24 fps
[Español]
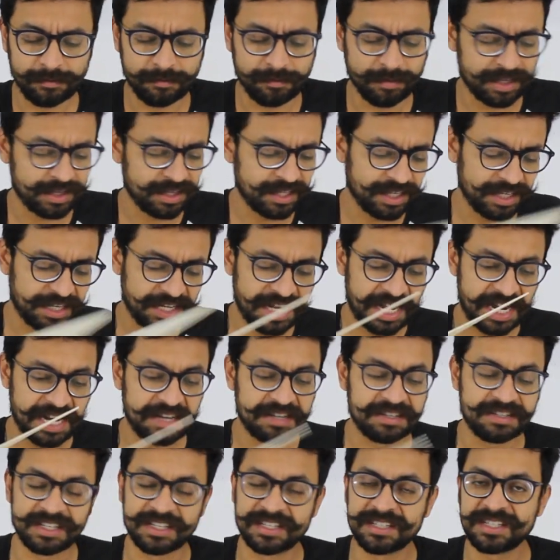
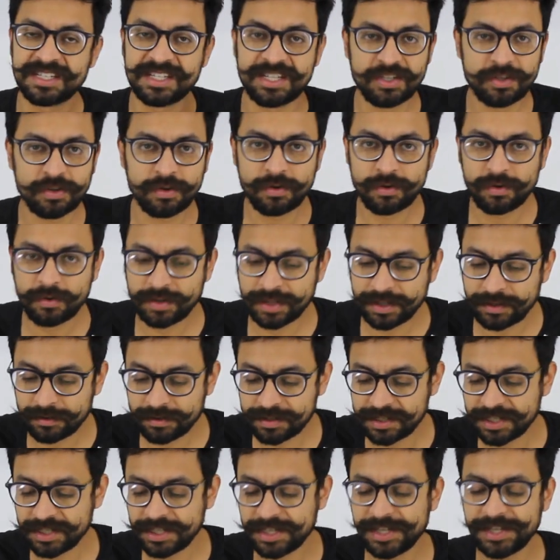material sencillo de
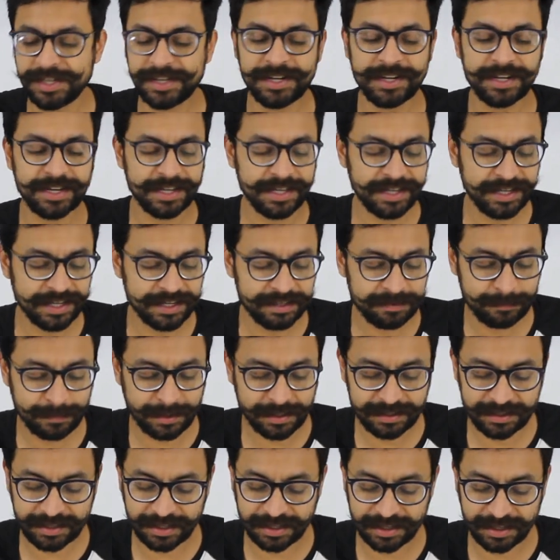conseguir y es
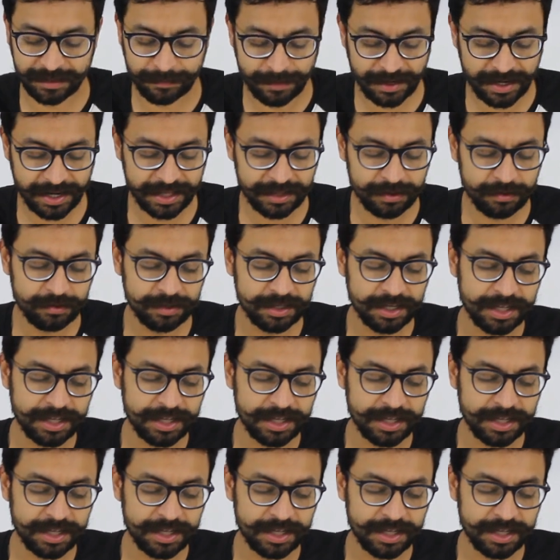bastante barato,